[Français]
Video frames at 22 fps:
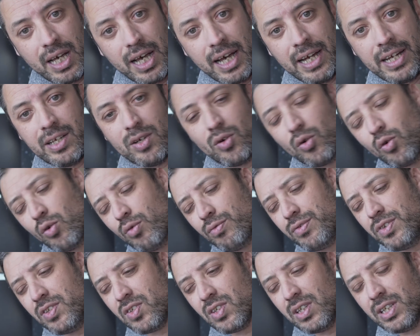Allez, on
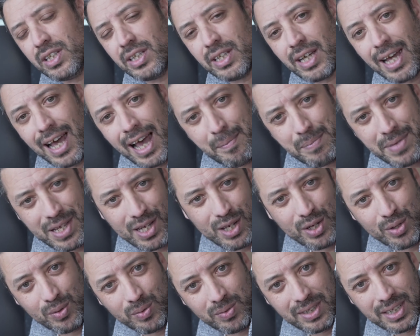vise les 1
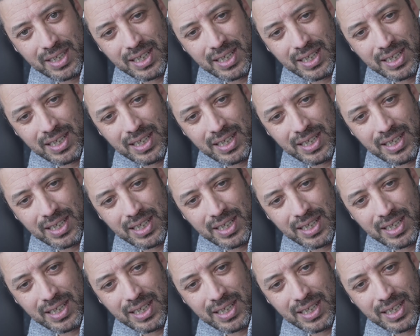million.